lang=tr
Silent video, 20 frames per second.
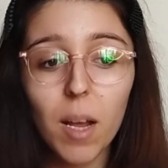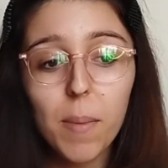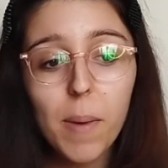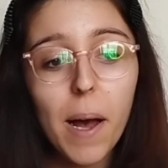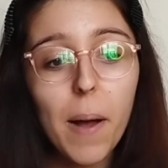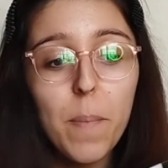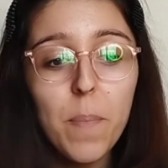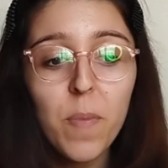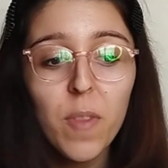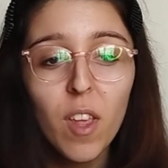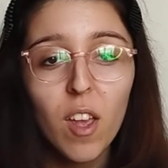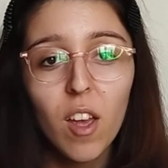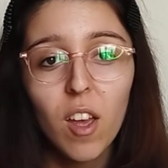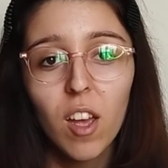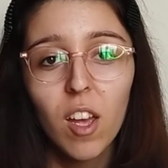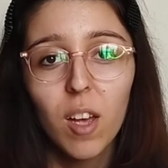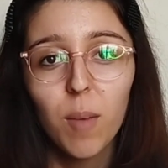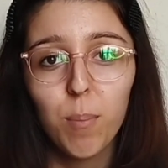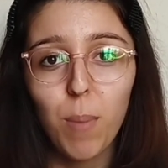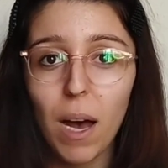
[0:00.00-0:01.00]
ama
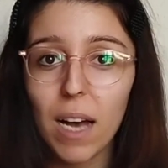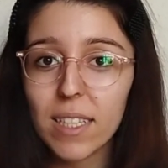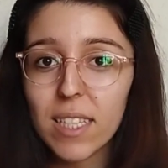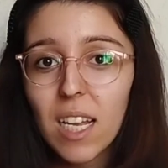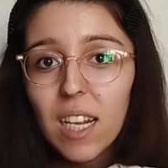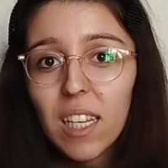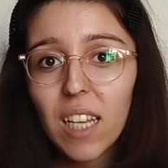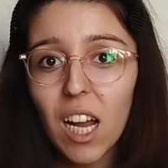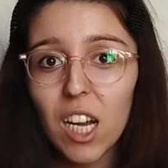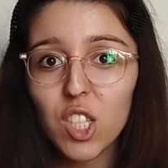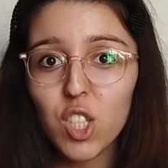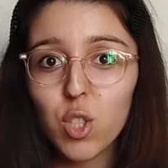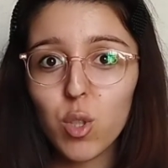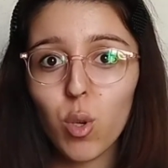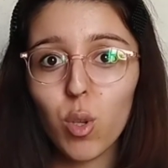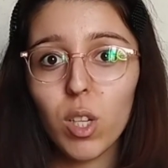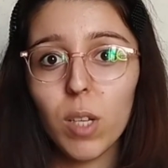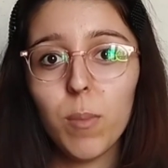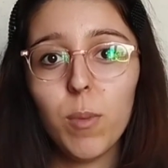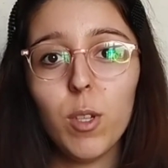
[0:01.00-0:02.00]
bazen
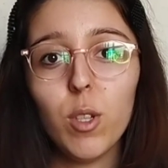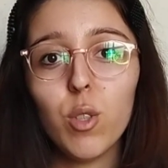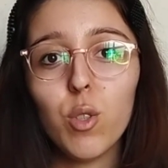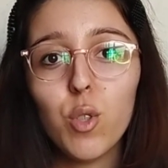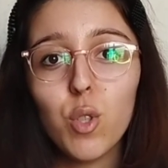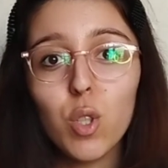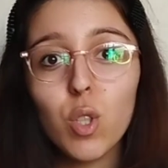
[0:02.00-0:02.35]
large olabiliyor.